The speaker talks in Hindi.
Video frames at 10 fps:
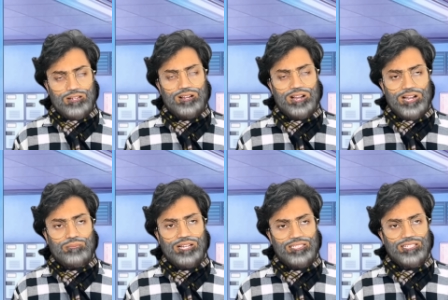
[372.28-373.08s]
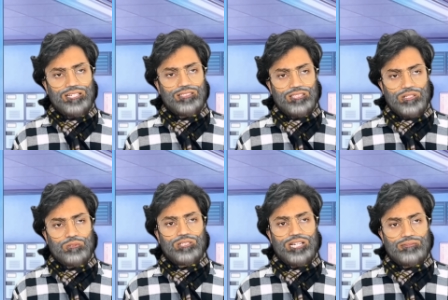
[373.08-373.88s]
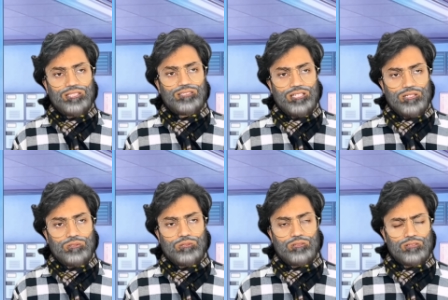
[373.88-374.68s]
हाँ मैं जानता हूँ डेविड सर को